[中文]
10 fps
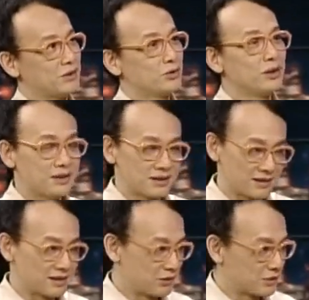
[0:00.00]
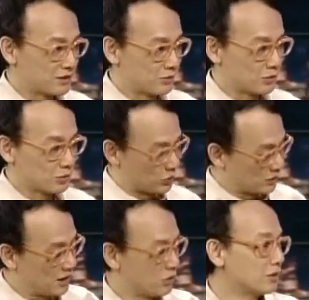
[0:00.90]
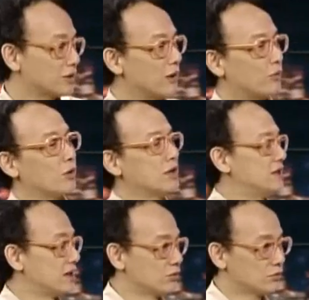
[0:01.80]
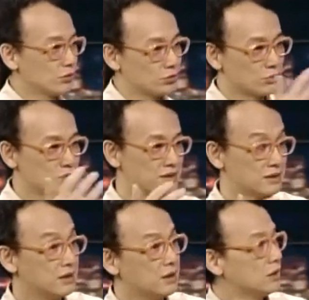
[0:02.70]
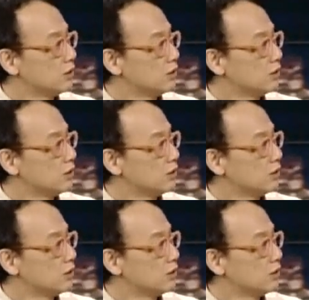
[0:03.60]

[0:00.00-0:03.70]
觉得最值得我我我，现在回头看我以前所有做过的事，